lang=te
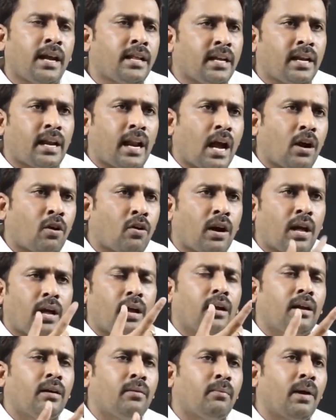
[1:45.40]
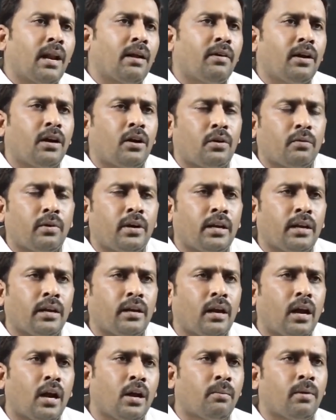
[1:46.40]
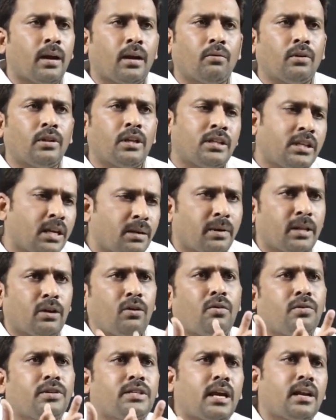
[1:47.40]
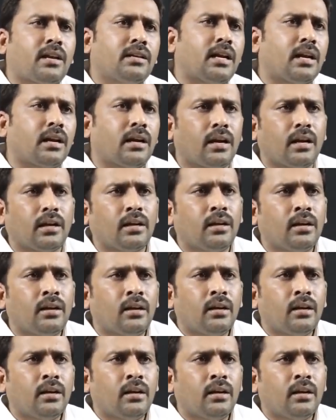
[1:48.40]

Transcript: అనేది నాకు కూడా బలమైనటువంటి అనుమానం ఉంది దీని మీద కూడా విచారం జరగాలి